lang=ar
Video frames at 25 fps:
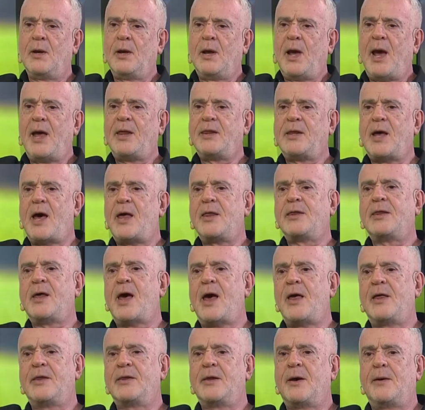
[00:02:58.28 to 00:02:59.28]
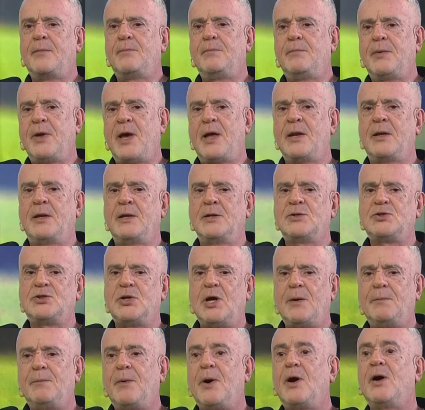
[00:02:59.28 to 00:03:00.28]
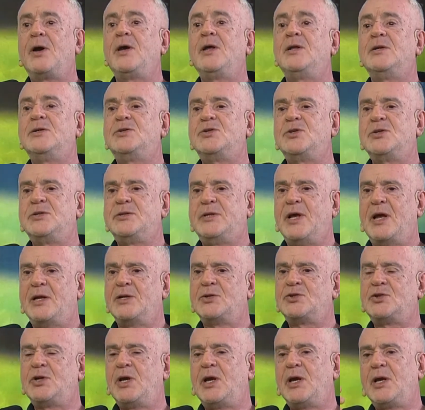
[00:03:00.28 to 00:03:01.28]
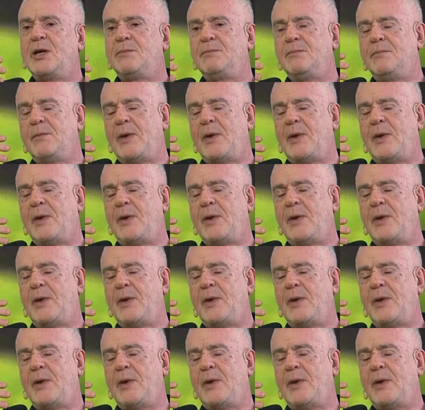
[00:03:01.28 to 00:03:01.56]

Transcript: هذا هذا هذا يعني شيء بغيض جدا شيء